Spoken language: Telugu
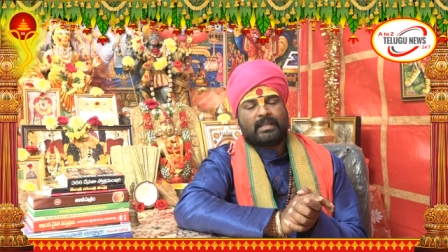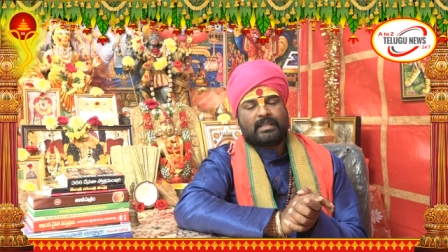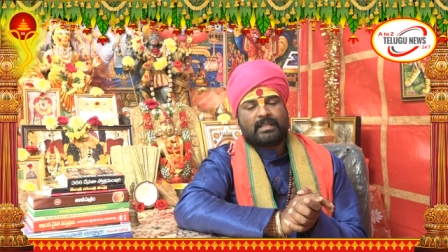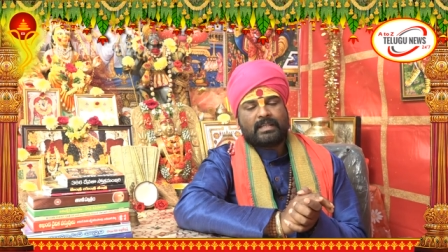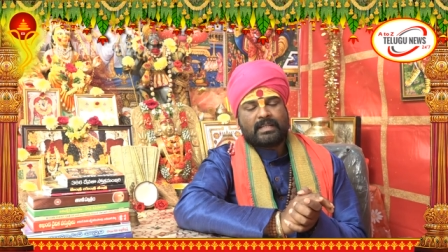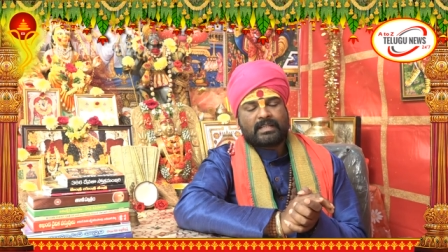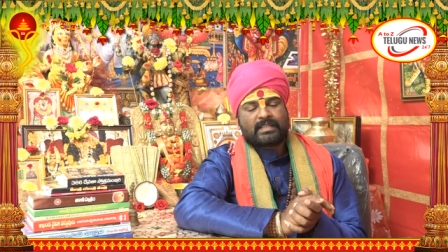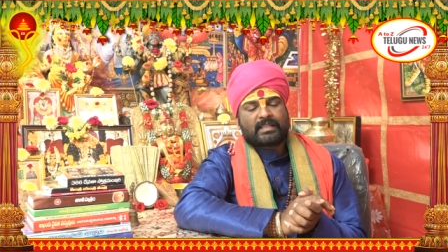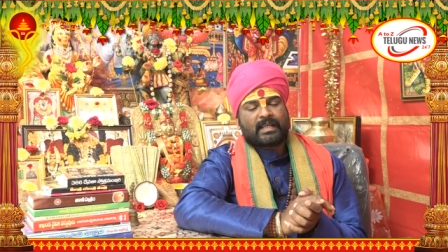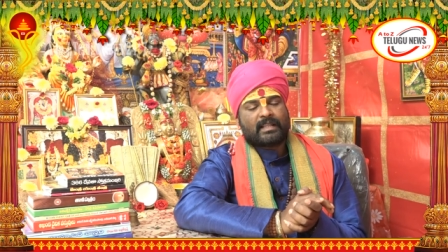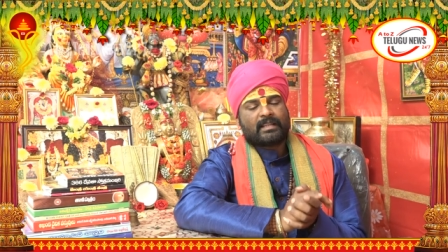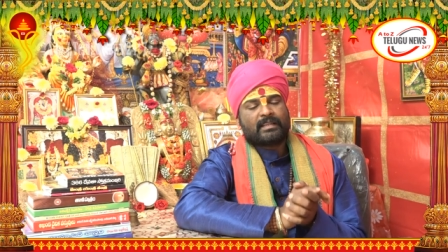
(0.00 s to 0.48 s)
ఈ
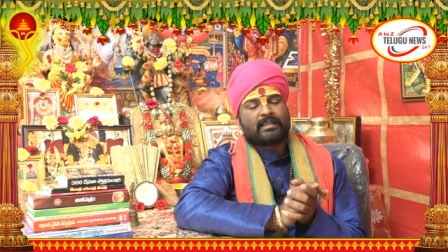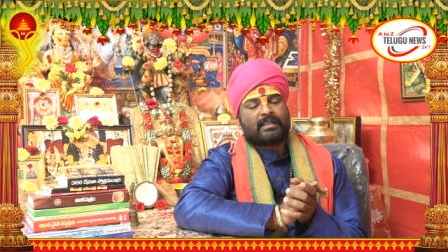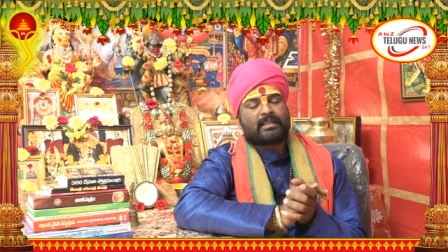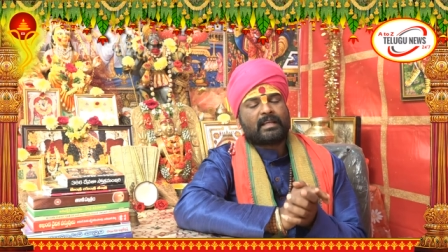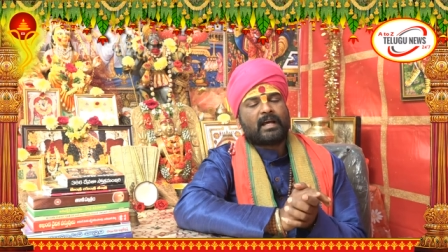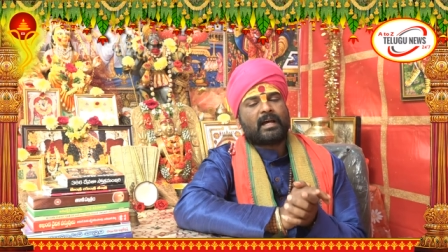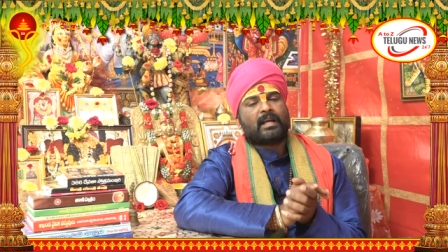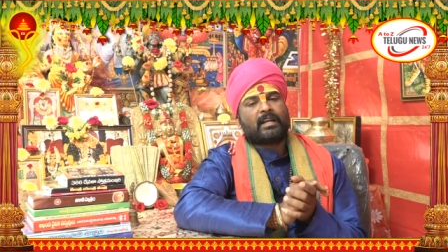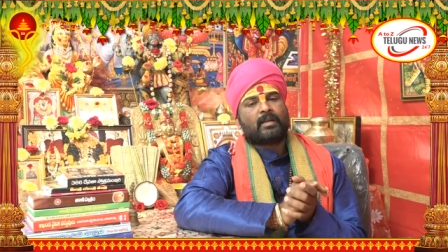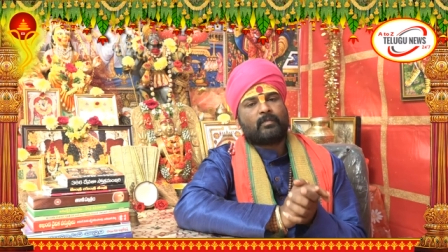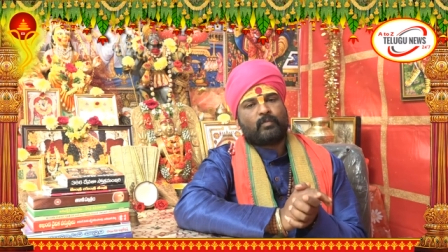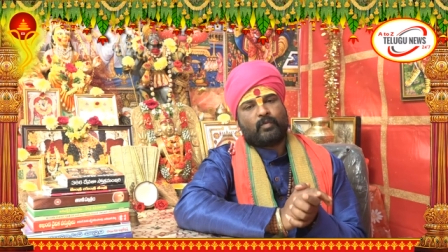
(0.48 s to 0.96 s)

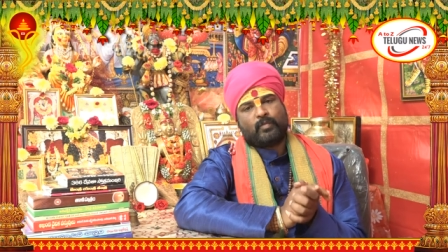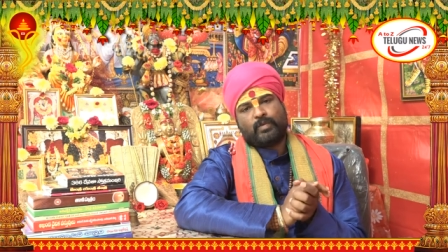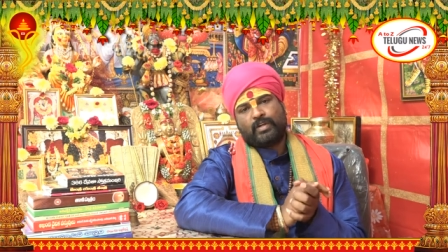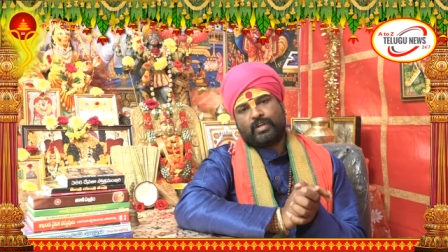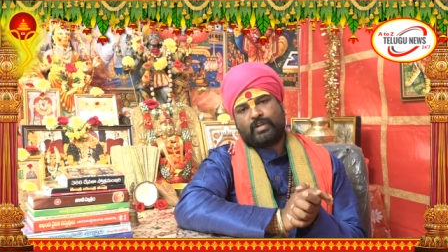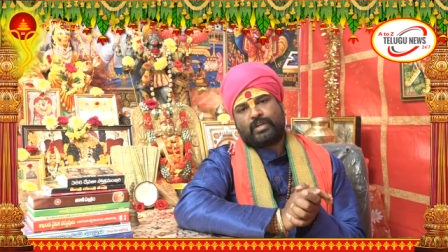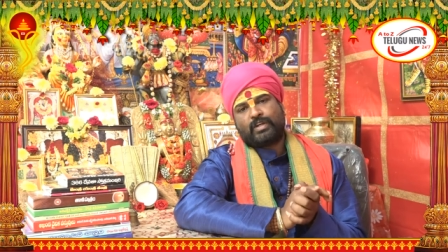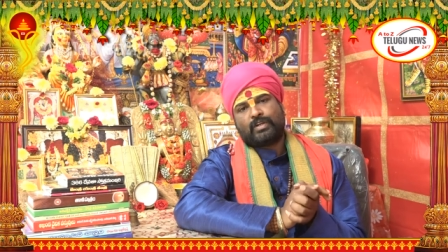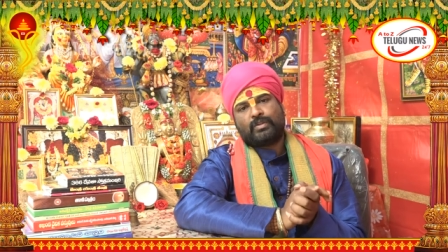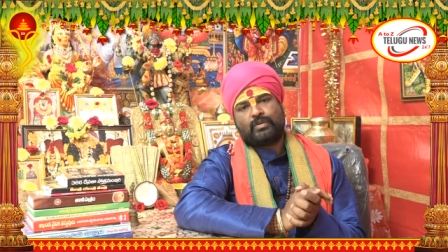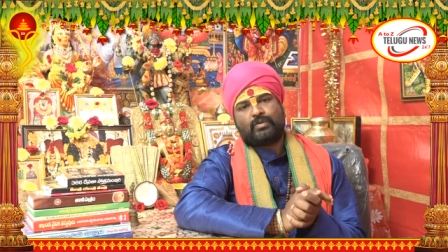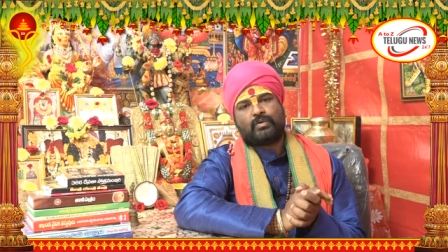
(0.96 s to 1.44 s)
సంతానము
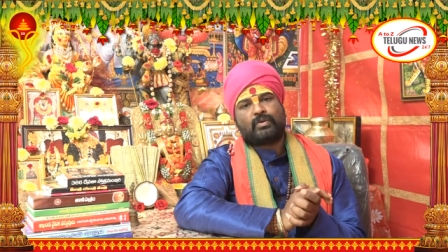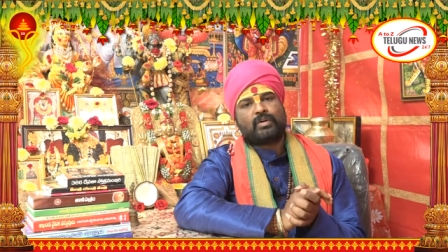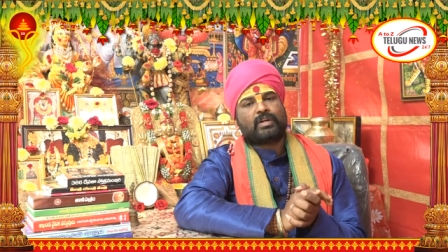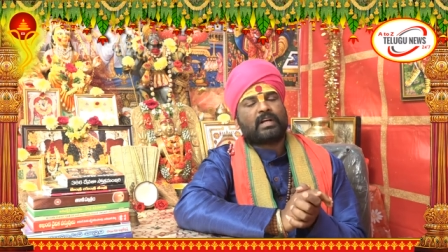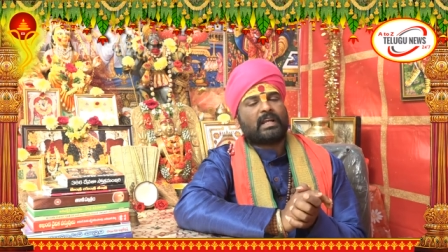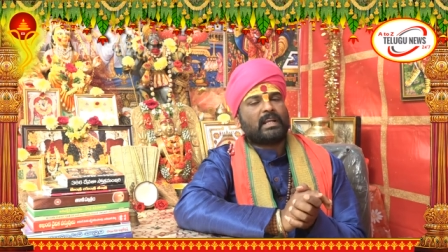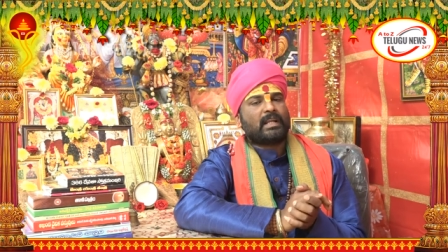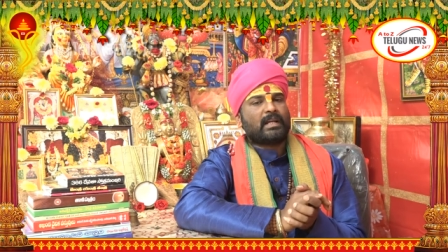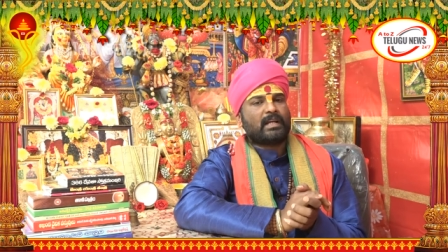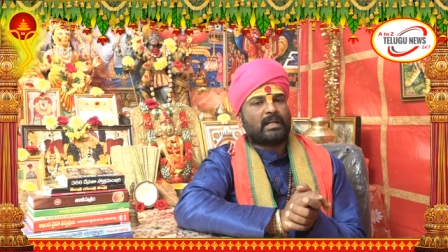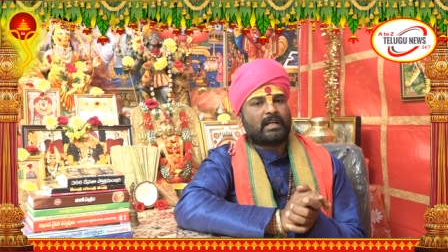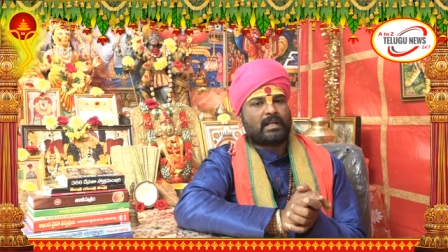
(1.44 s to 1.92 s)
మీకు ఎందుకు
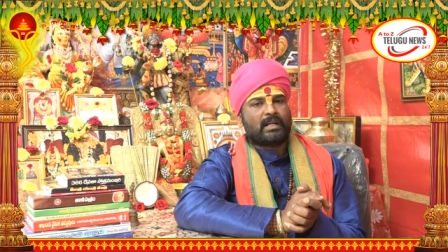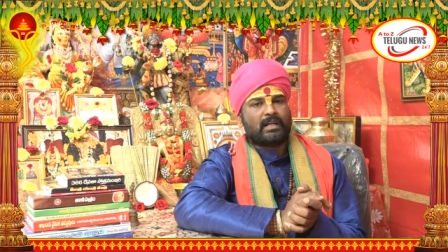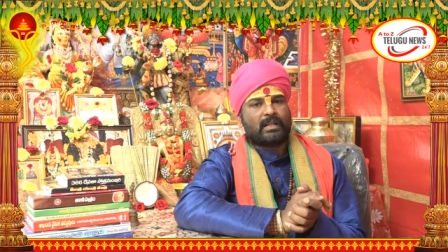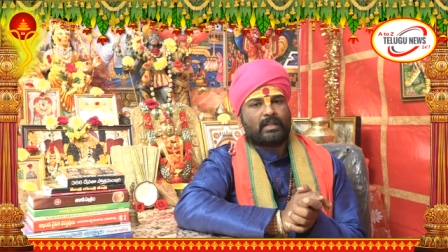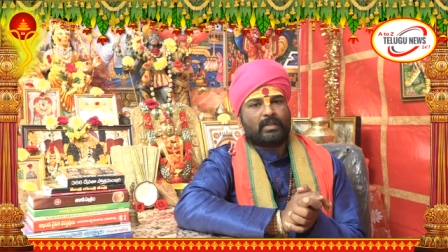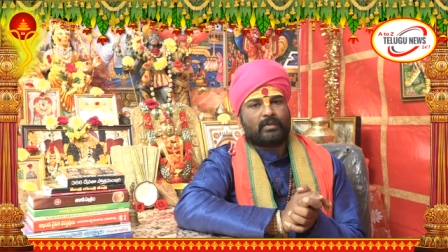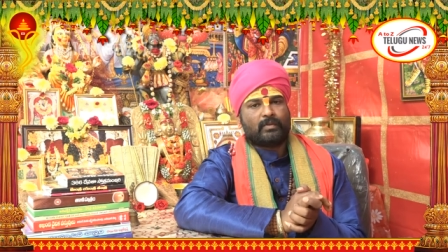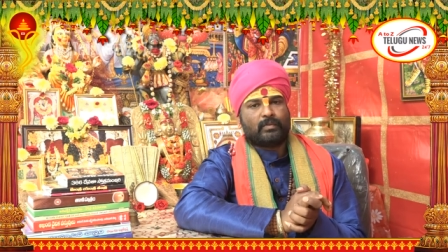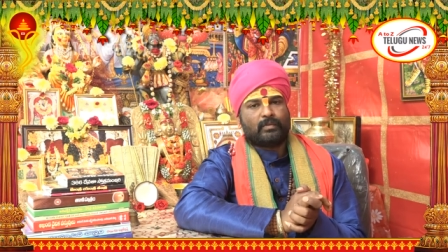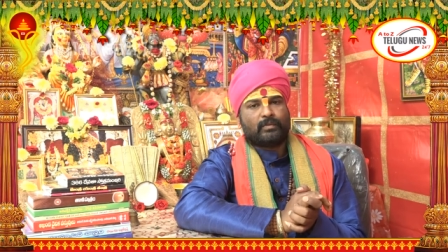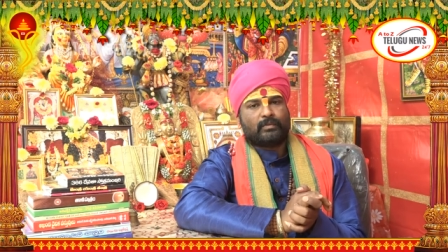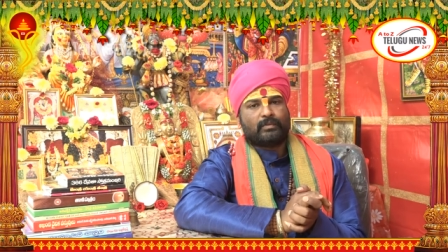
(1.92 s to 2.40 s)

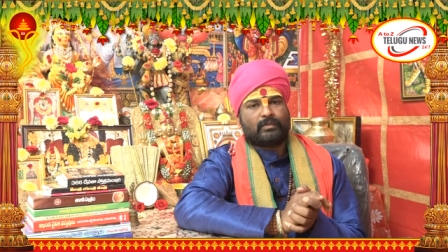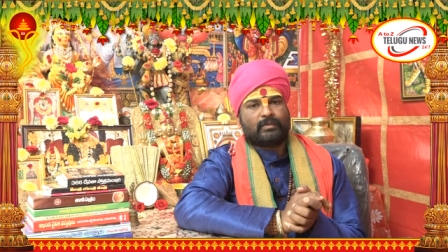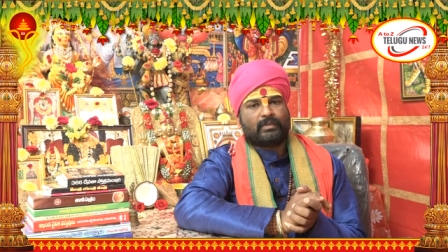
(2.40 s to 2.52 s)
కలగట్లేదు